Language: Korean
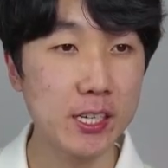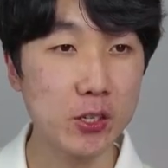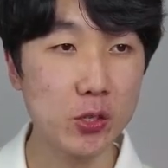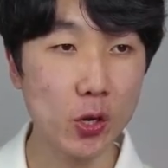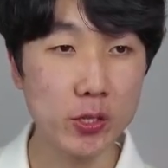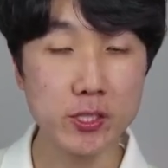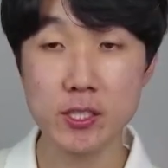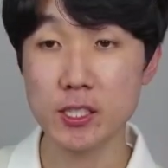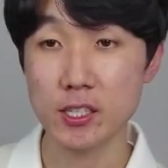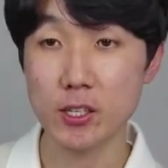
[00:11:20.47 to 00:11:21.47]
그리고
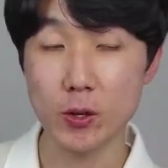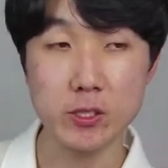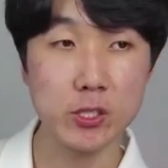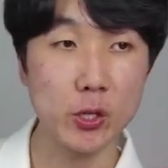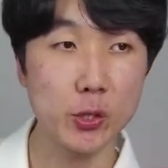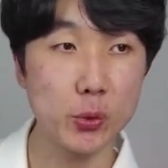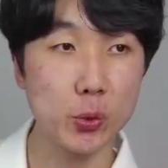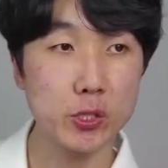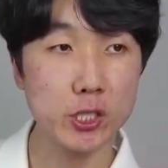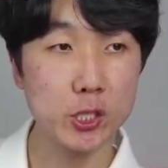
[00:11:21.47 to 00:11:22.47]
러스트 언어도
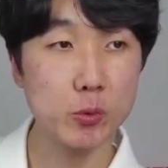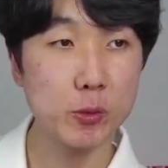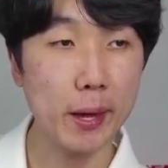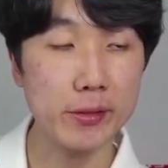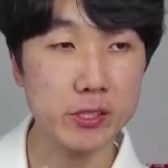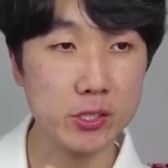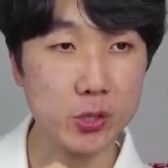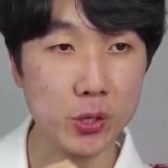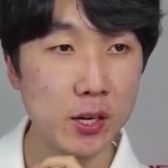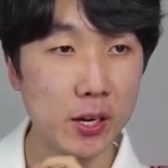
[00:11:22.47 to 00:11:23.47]
쓰시는 분들
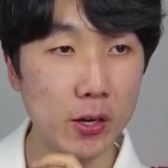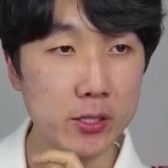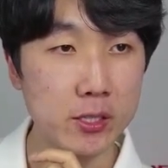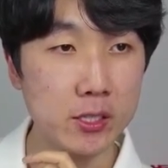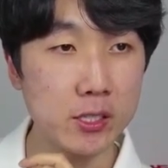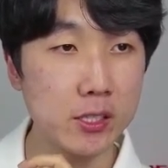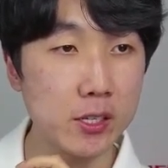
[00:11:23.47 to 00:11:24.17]
많으시죠. 러스트는